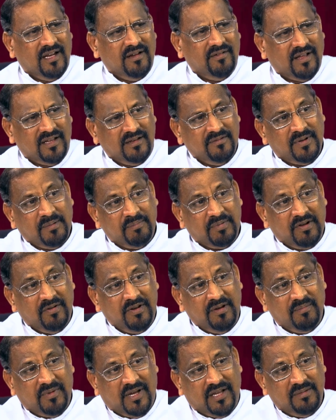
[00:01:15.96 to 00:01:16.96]
எனவே அது
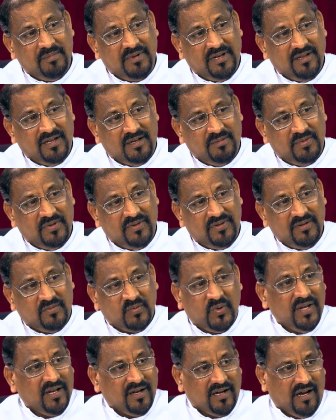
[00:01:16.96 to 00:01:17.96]
பிப்ரவரி மாதம் என்கிற போது
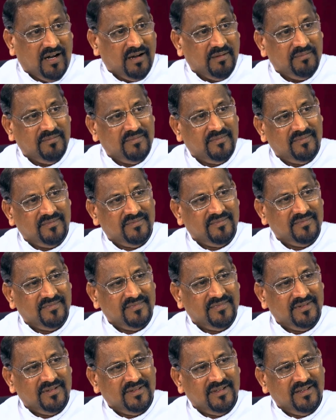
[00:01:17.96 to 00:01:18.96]
குளிர்காலம்
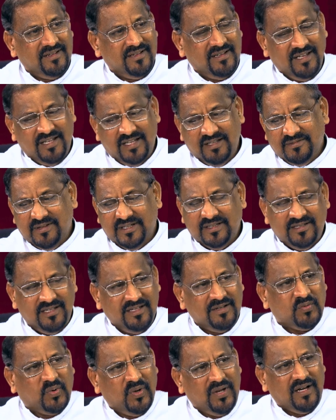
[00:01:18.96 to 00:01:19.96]
இது
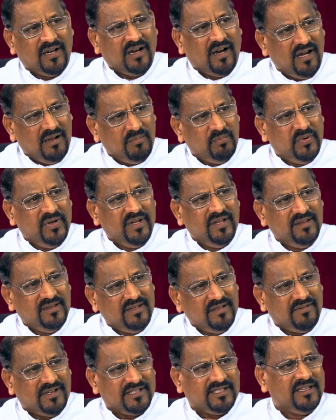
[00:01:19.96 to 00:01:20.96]
வந்து குளிர்காலம்
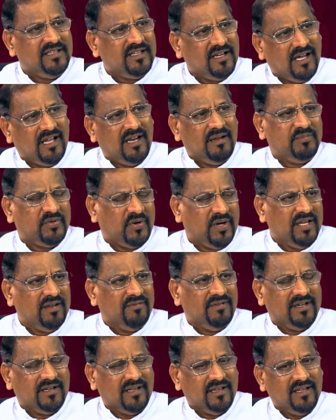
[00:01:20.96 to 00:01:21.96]
முடிந்து வசந்த காலம்
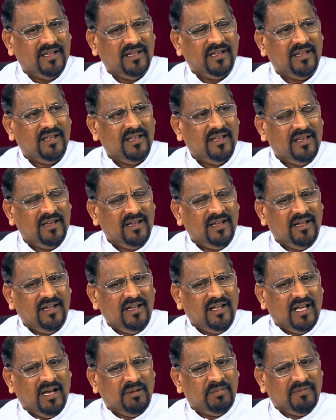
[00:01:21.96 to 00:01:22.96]
தொடங்கிவிட்டது
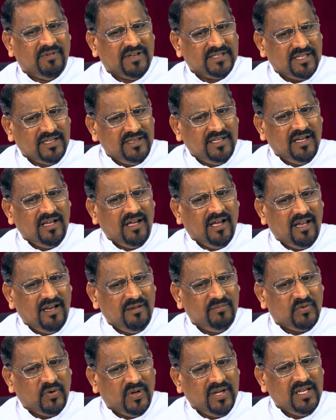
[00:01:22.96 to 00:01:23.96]
அப்போ வசந்த
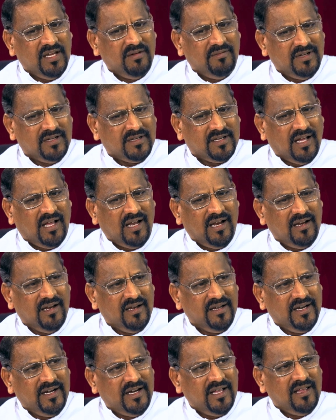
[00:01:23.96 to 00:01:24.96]
காலம் தொடங்கிவிட்டால்
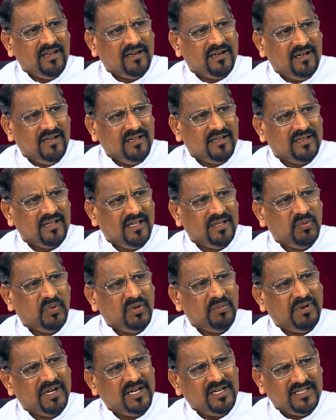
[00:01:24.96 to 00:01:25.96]
இடையர்களுக்கு அது
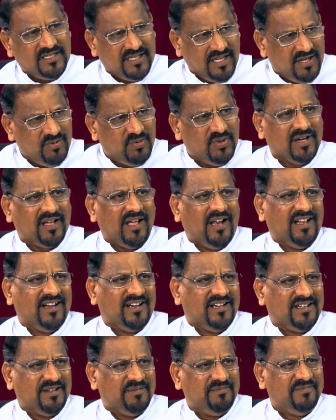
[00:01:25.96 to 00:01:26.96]
ஒரு மகிழ்ச்சியான ஒரு
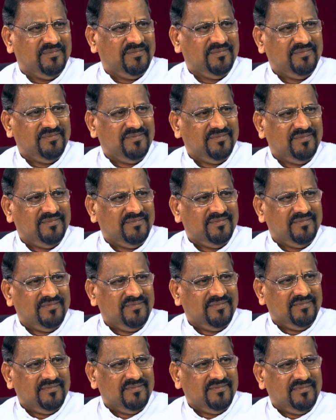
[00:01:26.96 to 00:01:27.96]
காலகட்டம்
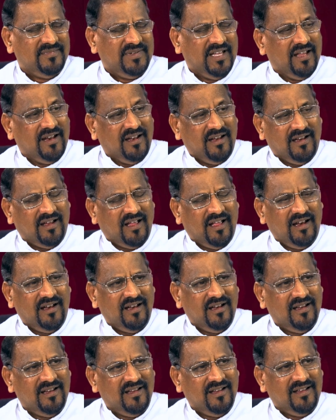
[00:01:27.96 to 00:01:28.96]
ஏனென்றால்